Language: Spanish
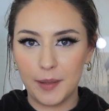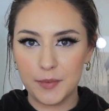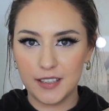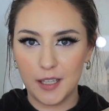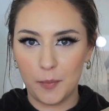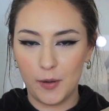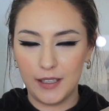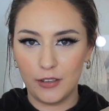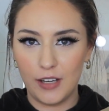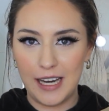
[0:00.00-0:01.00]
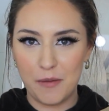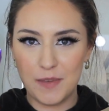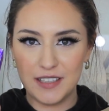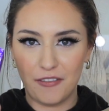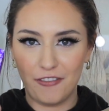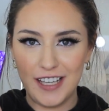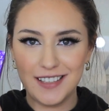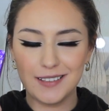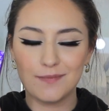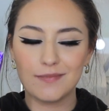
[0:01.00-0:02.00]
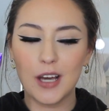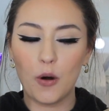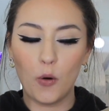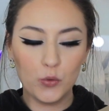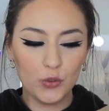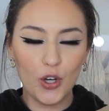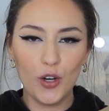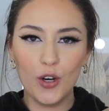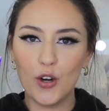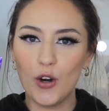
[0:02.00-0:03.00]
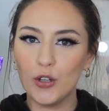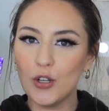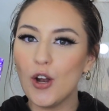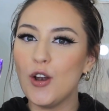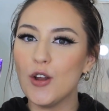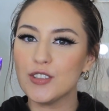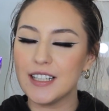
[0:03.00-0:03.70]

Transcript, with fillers: vamos a estar probando el Mist and Fix junto con los